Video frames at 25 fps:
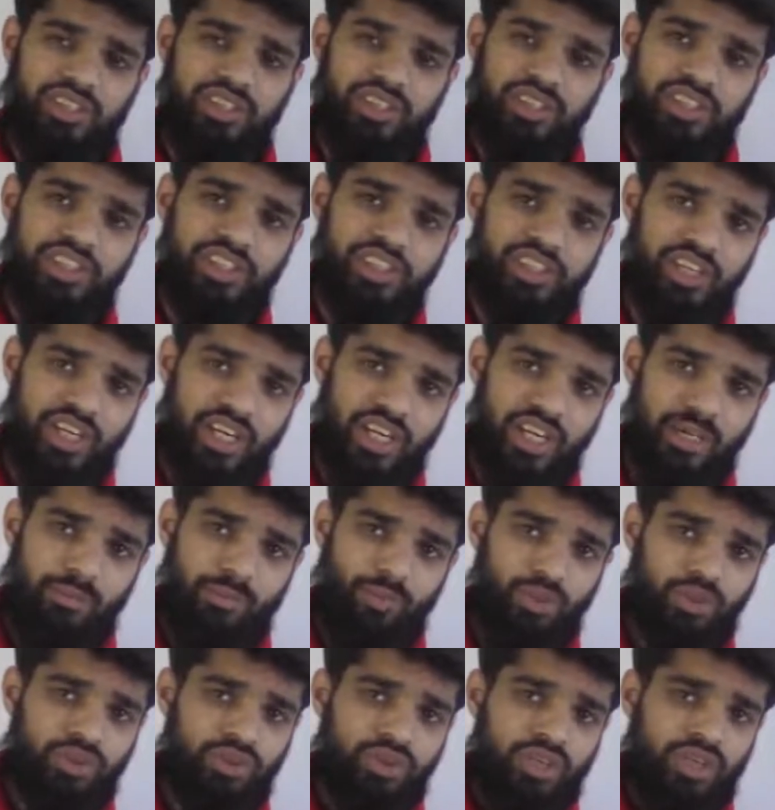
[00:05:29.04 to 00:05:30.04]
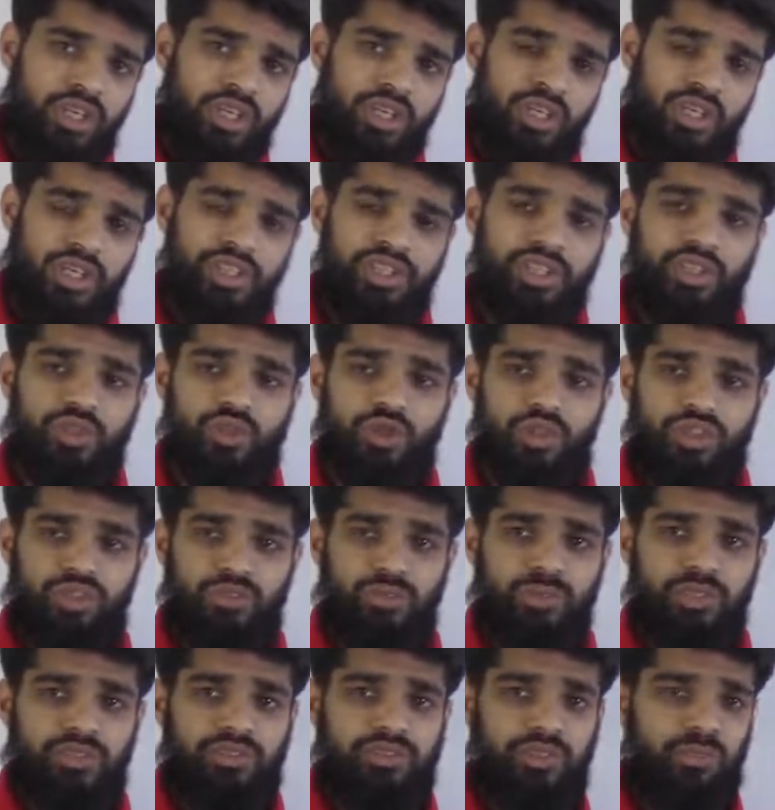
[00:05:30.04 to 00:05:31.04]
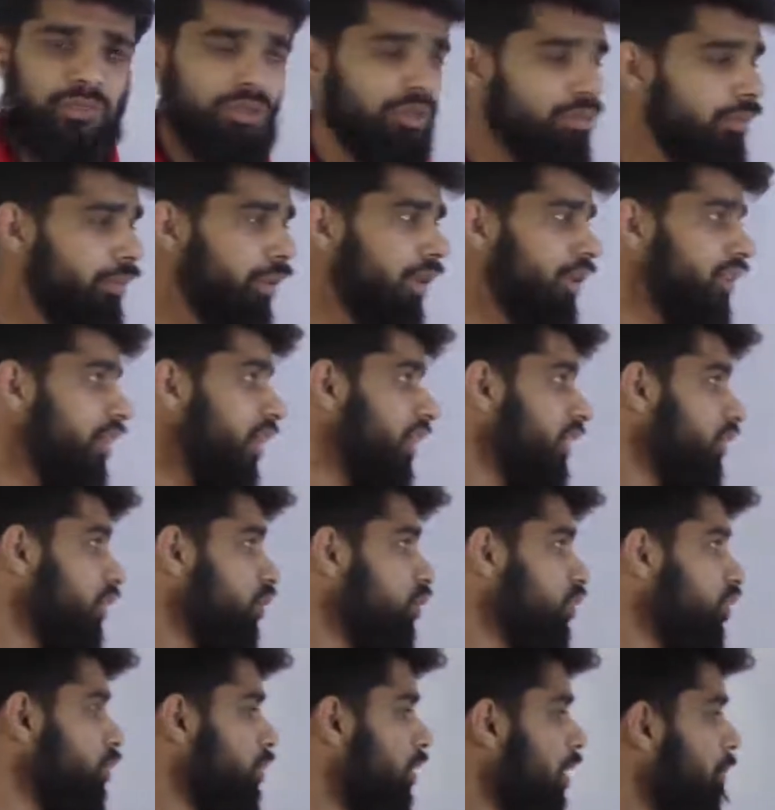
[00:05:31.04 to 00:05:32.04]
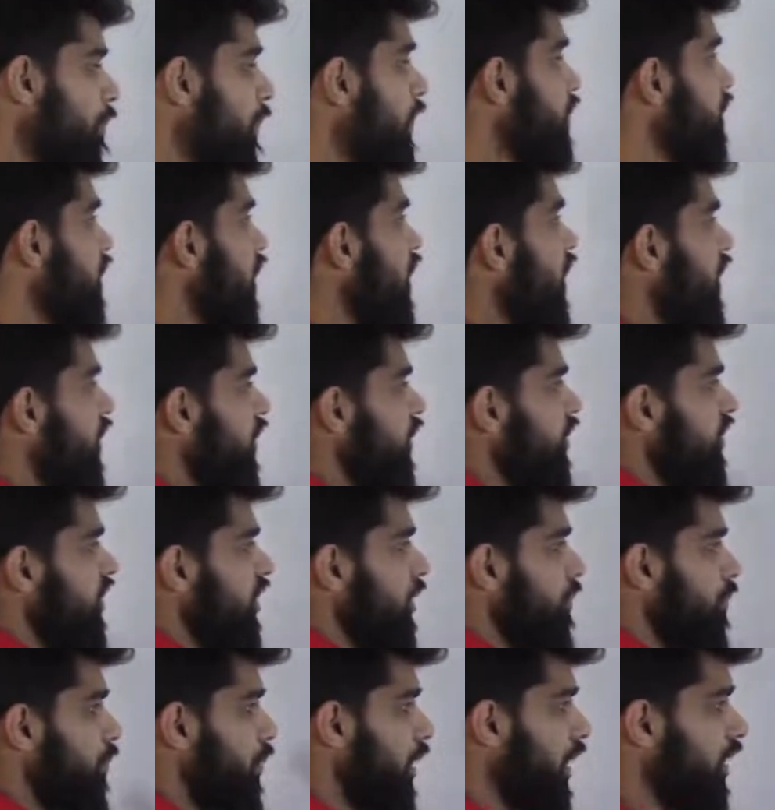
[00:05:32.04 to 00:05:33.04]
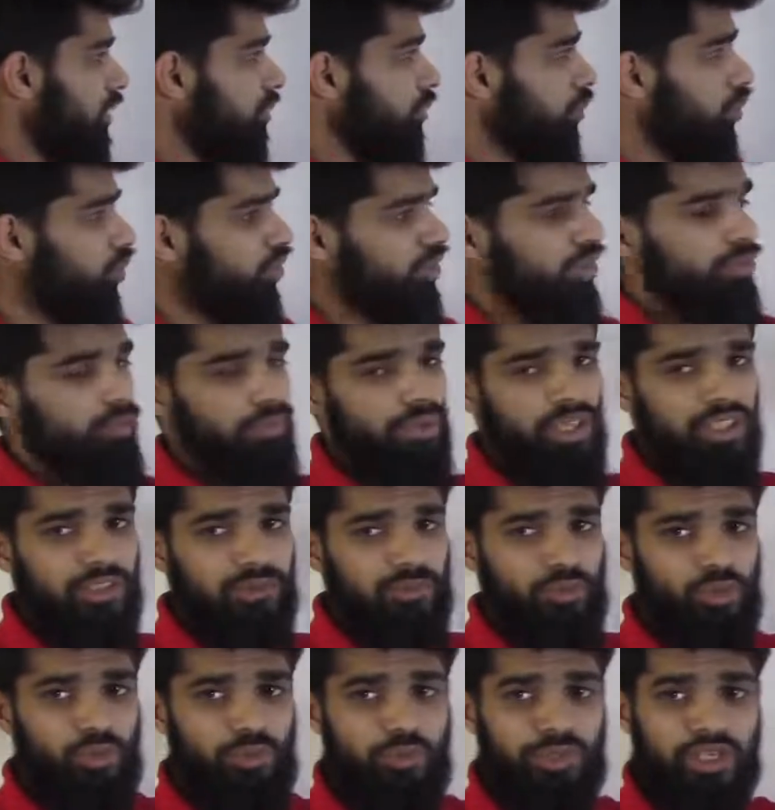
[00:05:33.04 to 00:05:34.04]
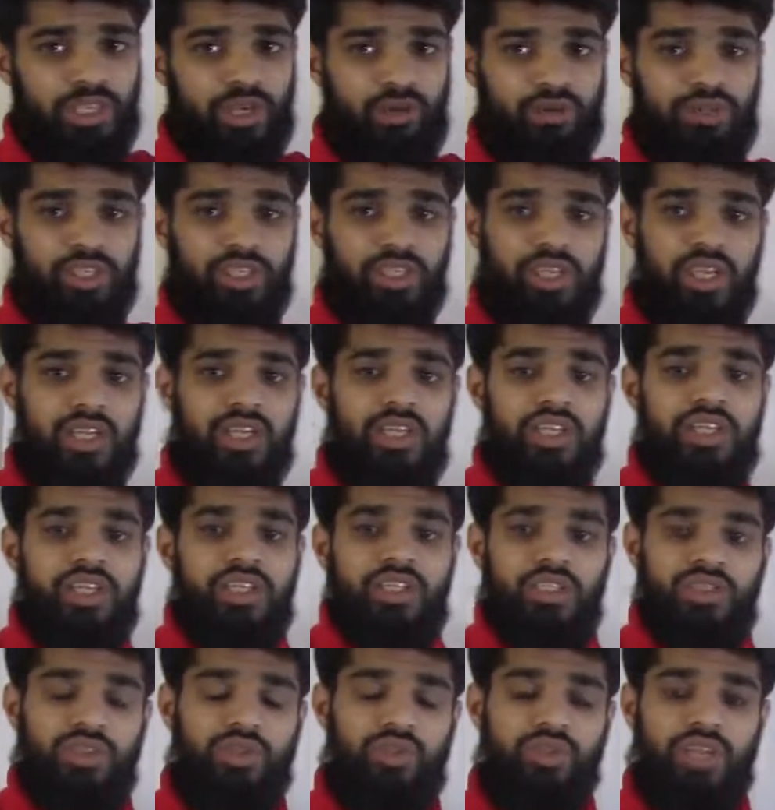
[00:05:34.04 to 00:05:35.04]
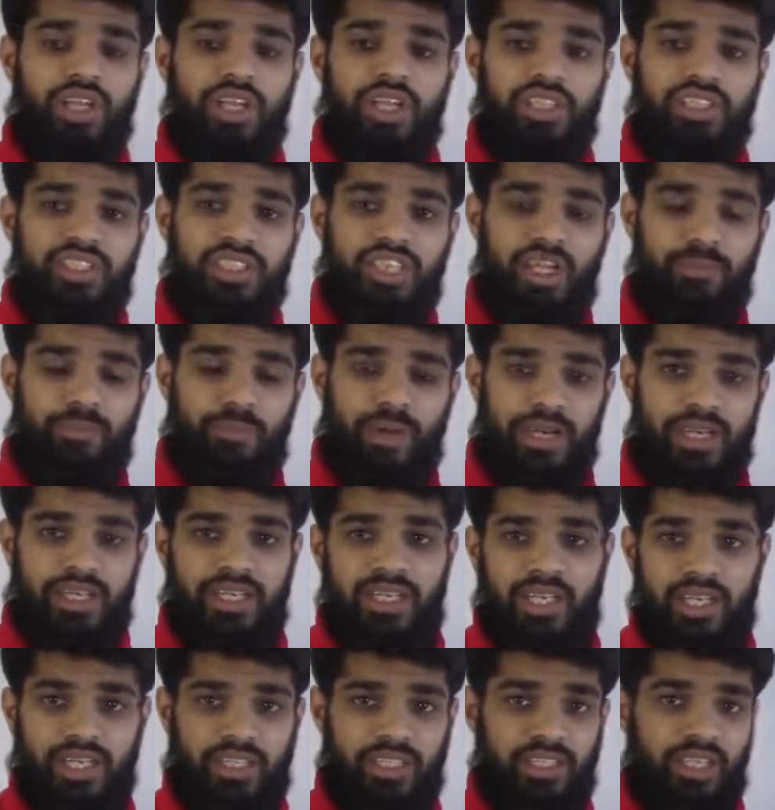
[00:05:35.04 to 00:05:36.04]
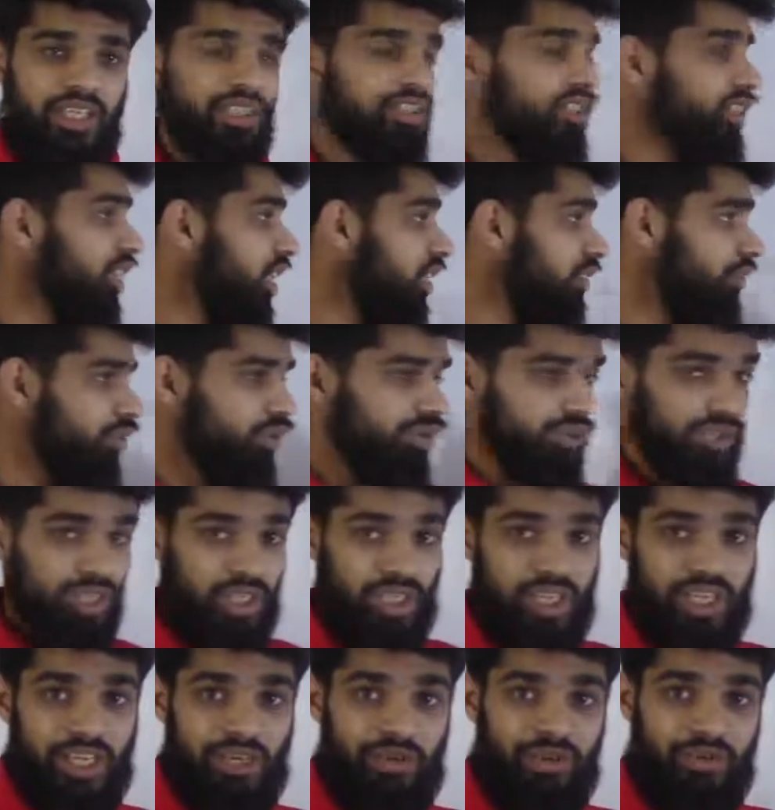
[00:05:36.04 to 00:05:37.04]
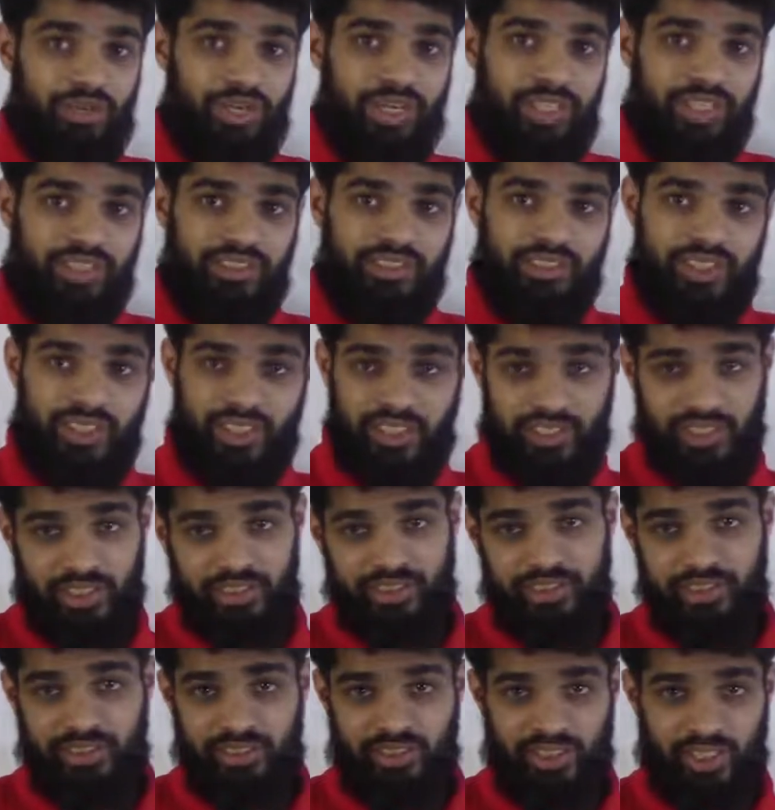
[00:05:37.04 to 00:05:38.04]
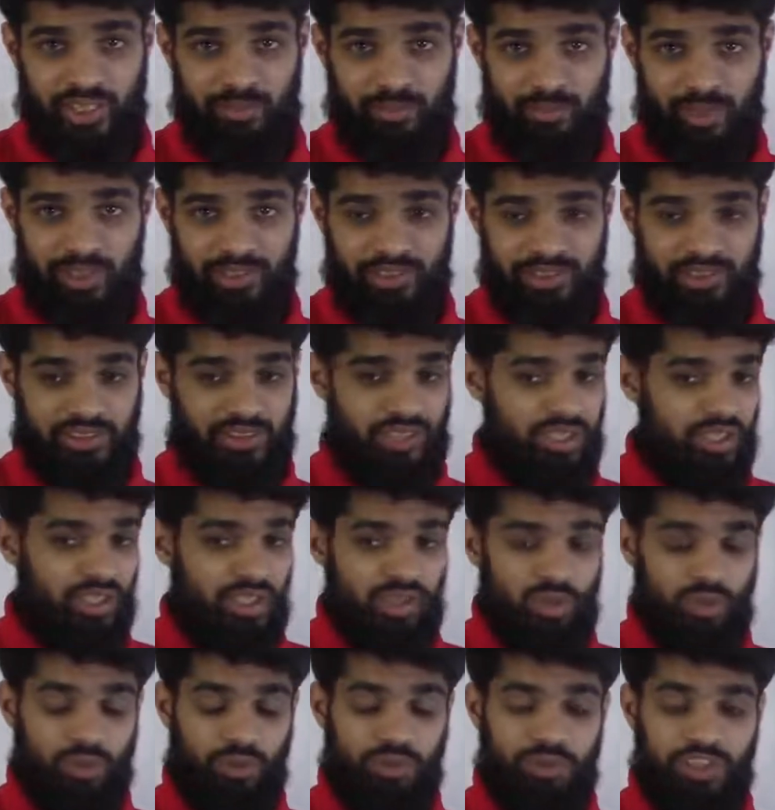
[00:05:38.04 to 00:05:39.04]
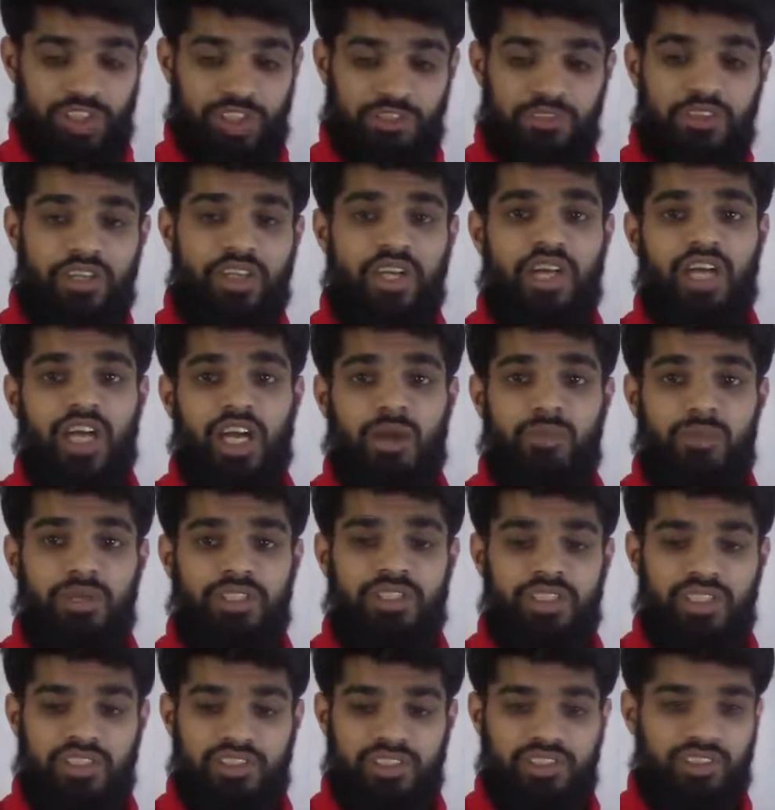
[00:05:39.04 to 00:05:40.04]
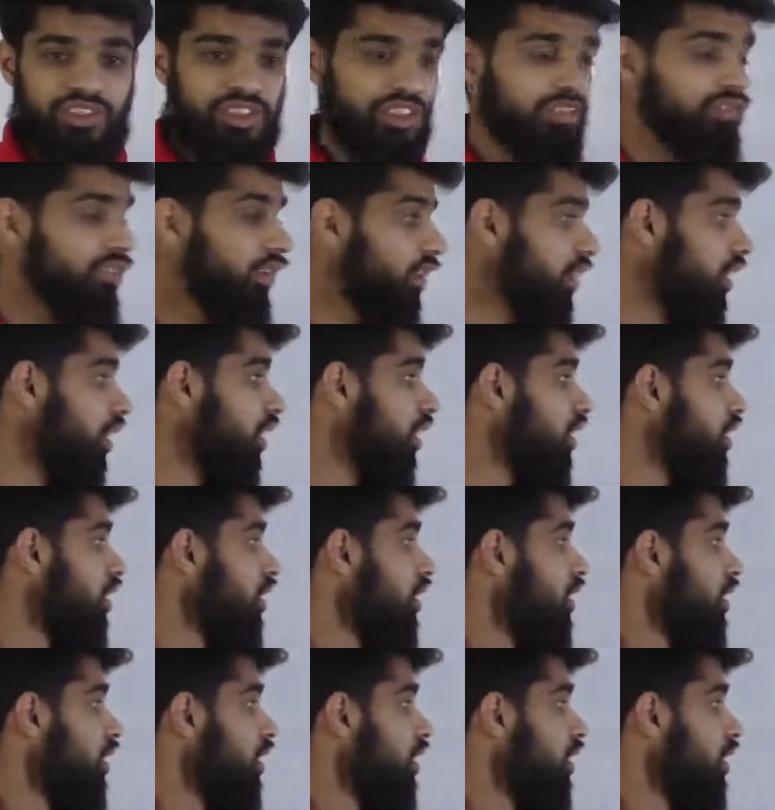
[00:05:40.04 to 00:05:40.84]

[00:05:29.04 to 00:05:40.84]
तीन तरह के मोड इनकी थोड़ी सी मैं समरी बयान करता हूँ जो हमारे पास है सिंपलेक्स मोड सिंपलेक्स मोड में क्या होता है कि जो डायरेक्शन है बाई डायरेक्शन है सिर्फ जो सेंडर है वो डाटा सेंड कर सकता है बस और रिसीवर का काम है जस्ट रिसीव करना